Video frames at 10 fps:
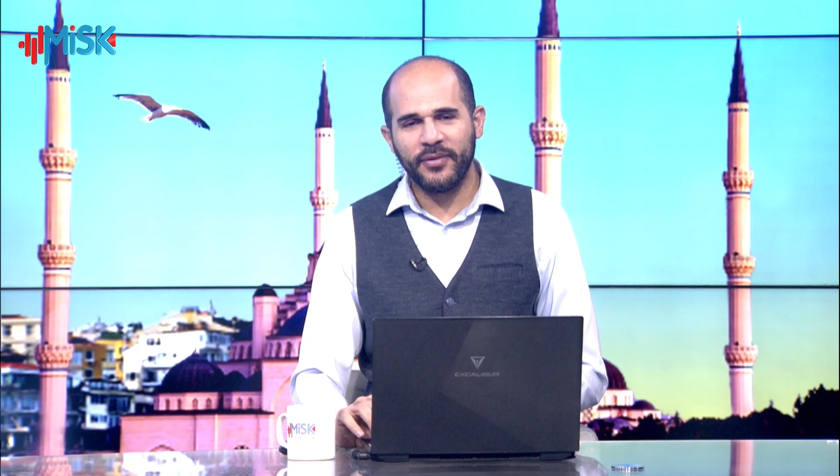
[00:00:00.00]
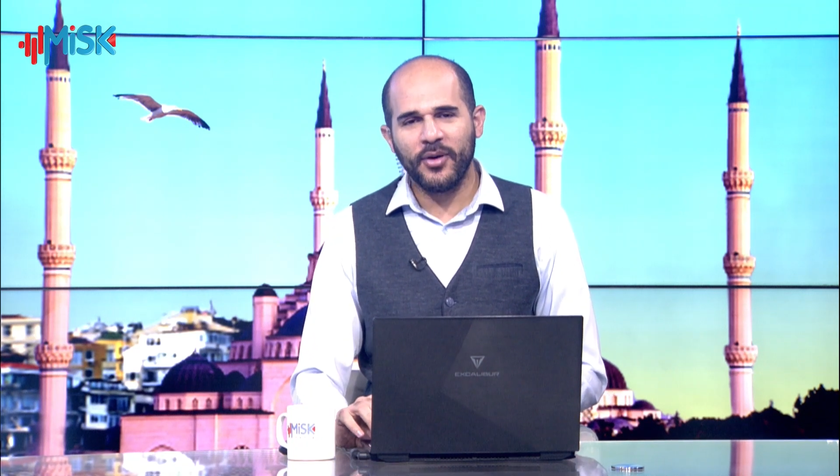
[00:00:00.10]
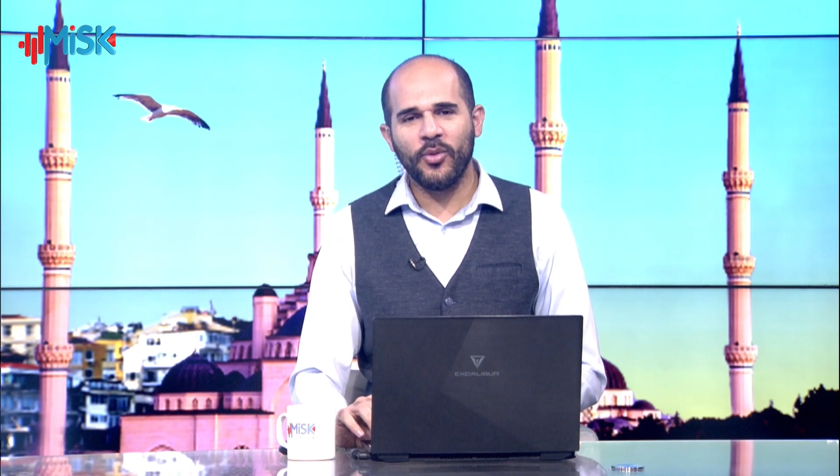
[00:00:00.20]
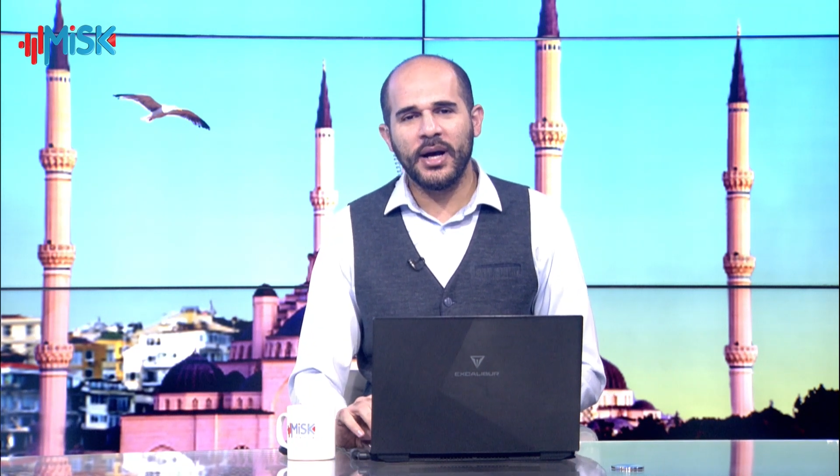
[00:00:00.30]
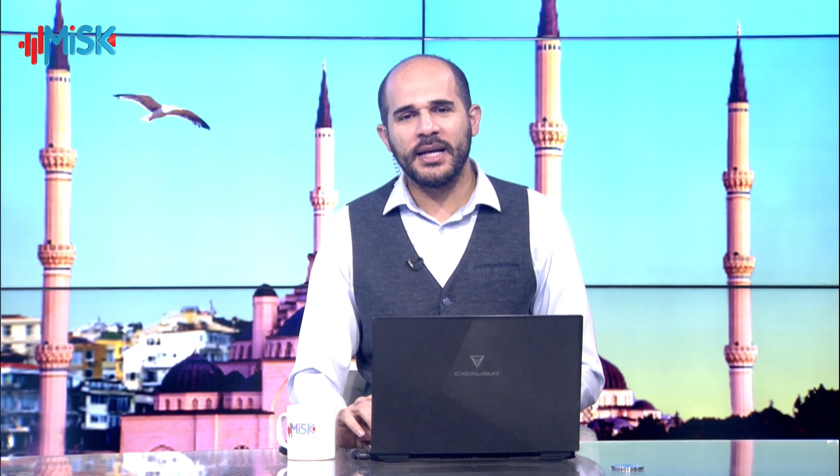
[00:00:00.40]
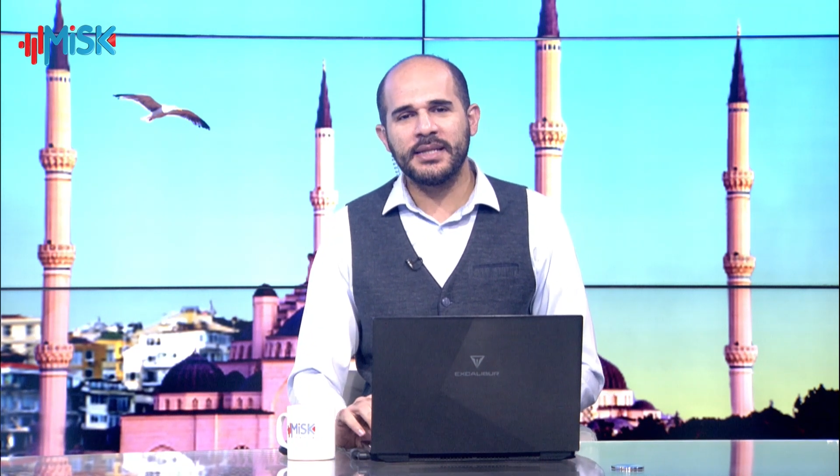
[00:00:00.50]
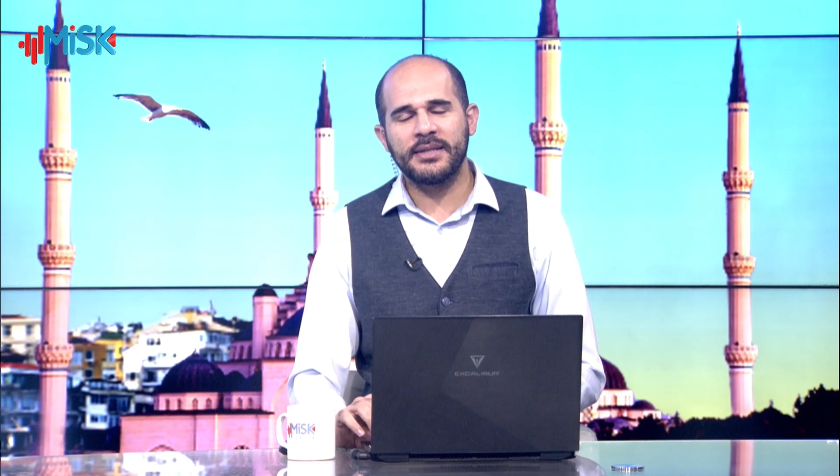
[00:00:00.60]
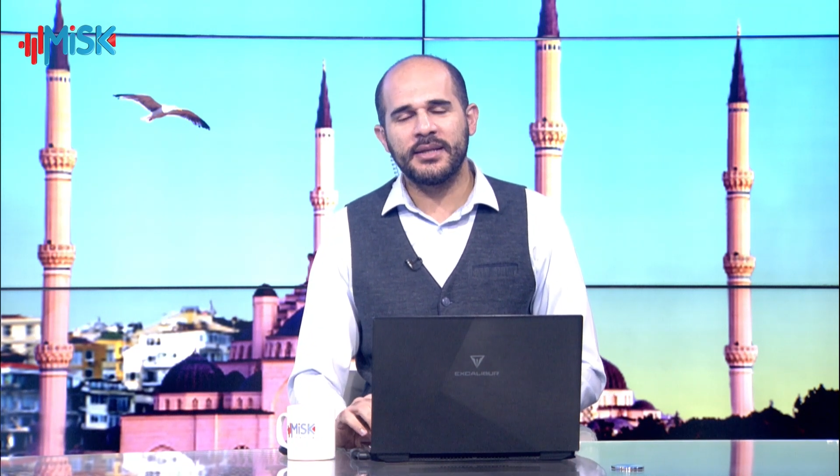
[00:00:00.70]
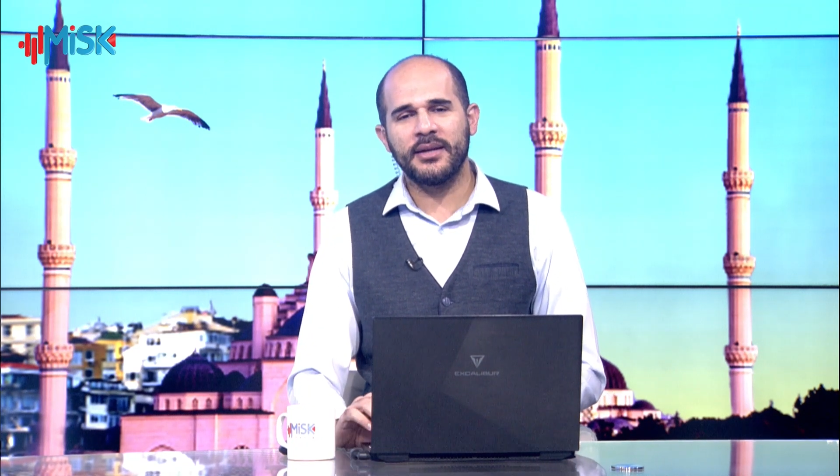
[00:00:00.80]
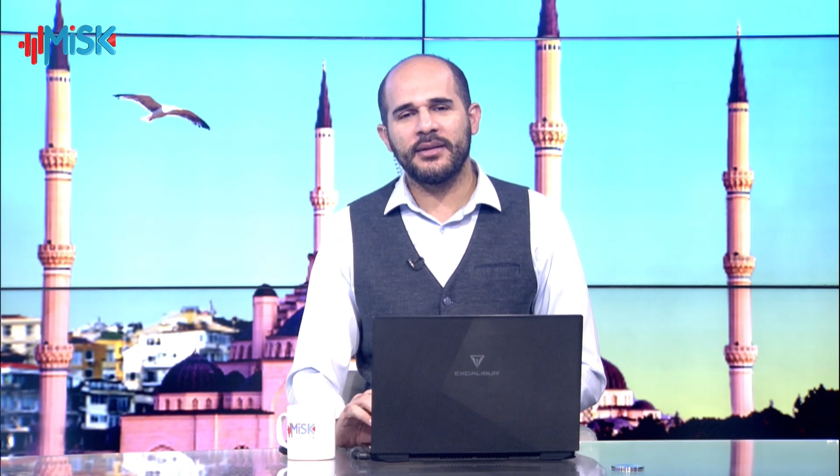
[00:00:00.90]

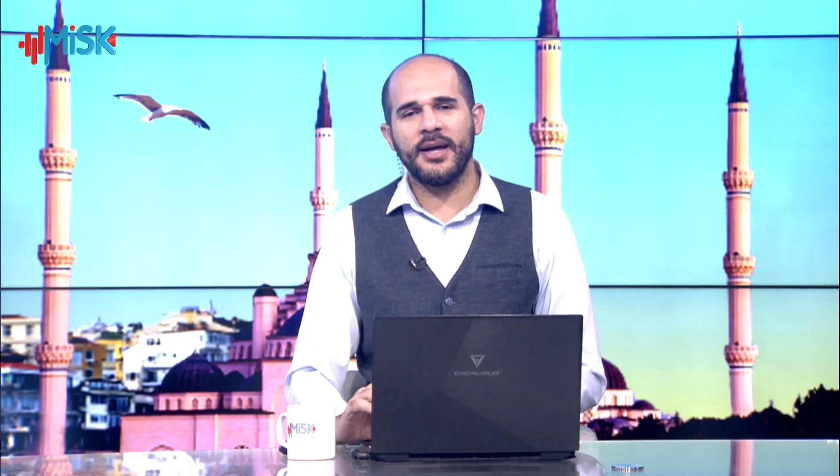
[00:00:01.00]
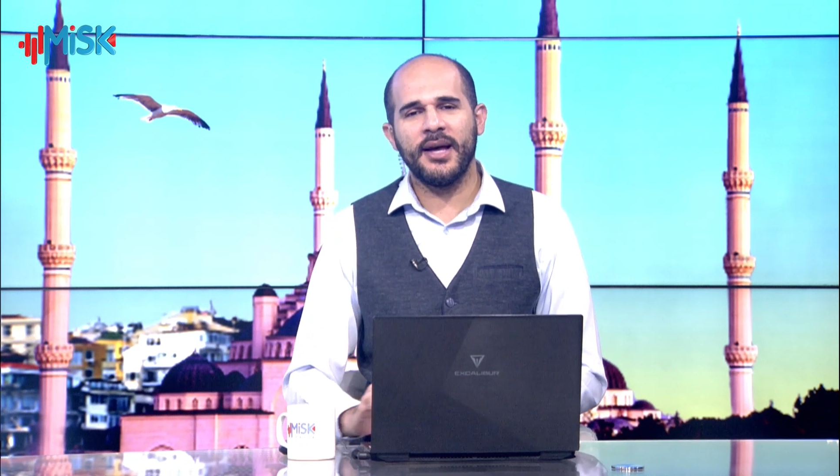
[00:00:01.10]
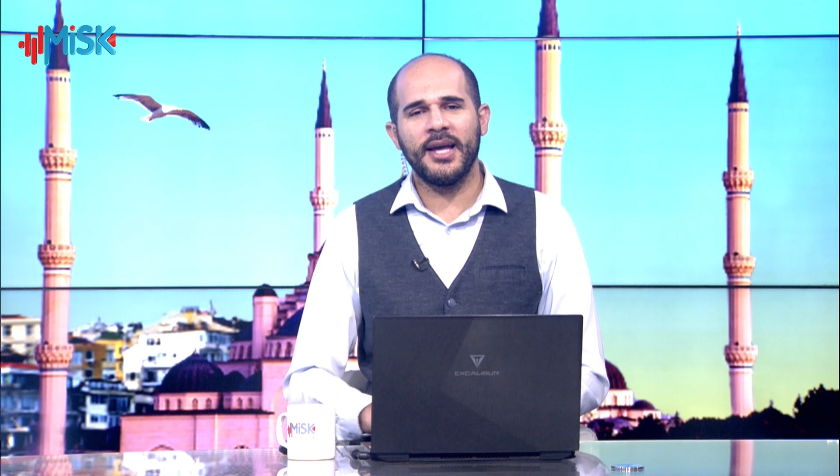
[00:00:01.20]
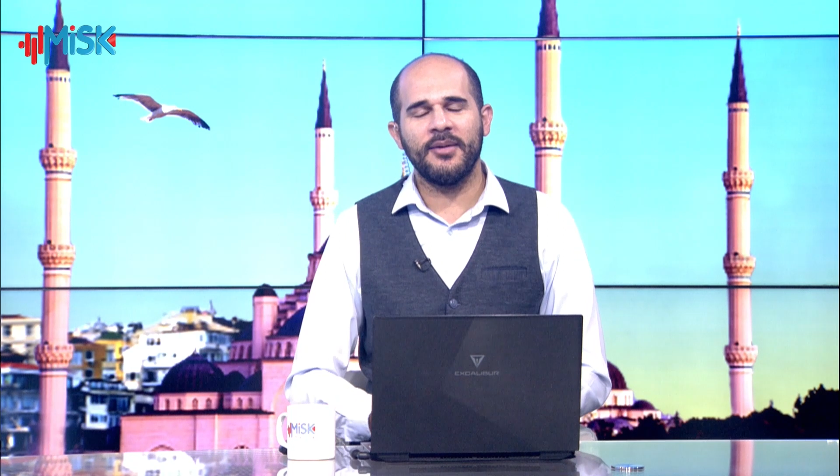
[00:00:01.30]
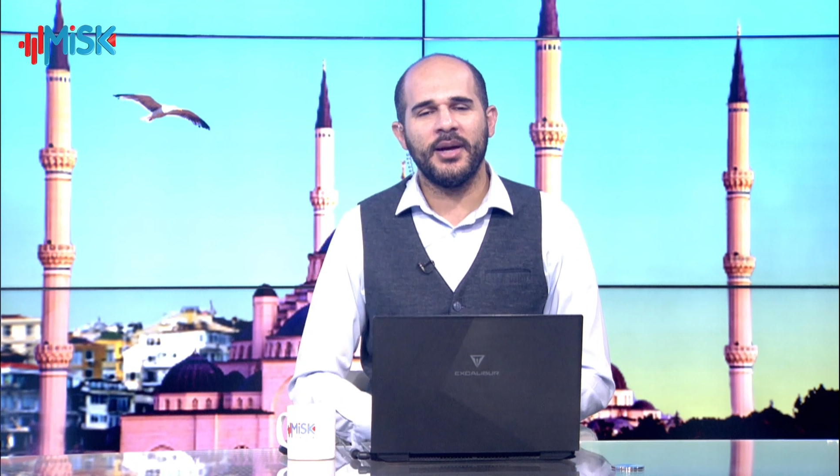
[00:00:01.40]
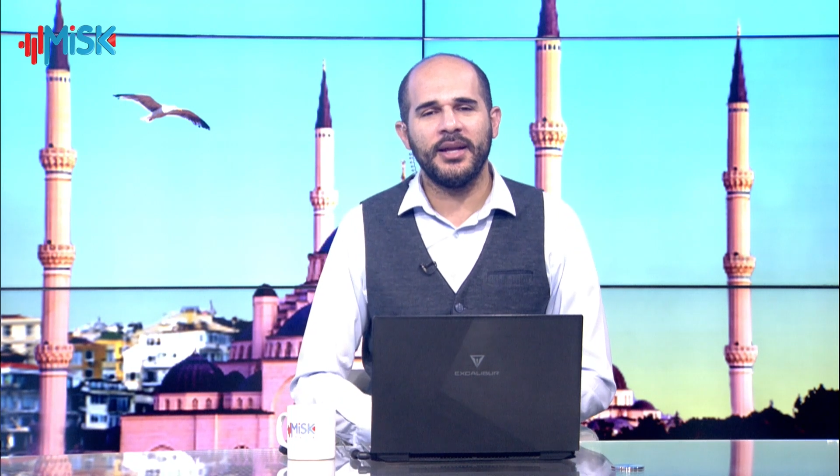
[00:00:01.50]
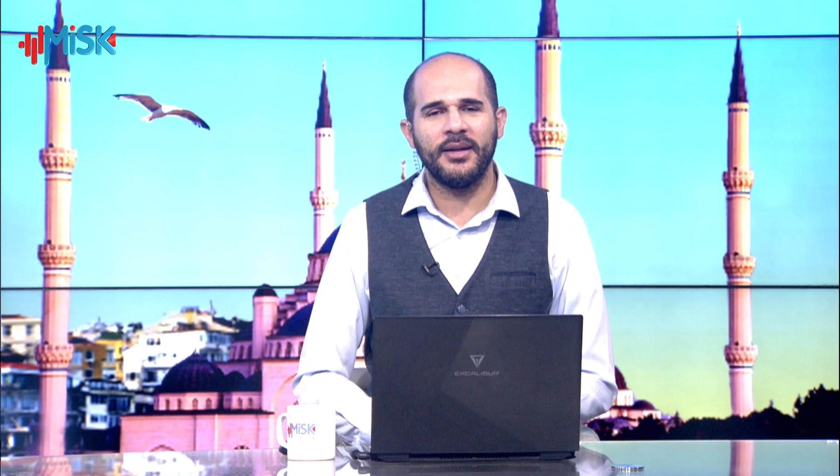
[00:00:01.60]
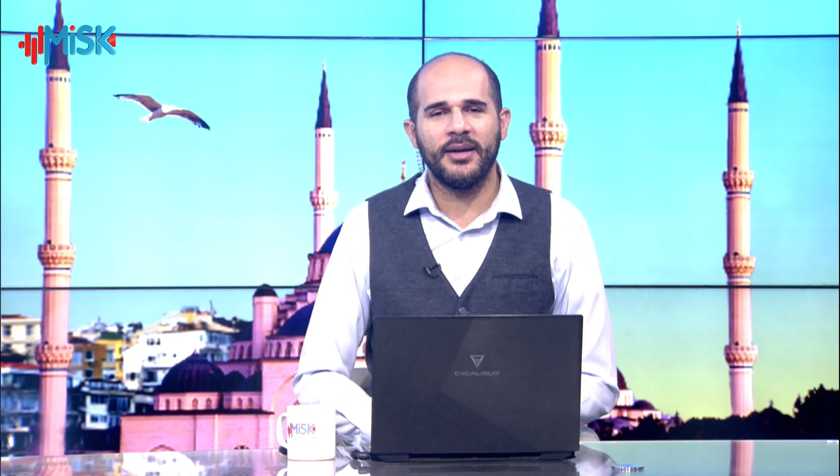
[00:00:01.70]
فواز دائما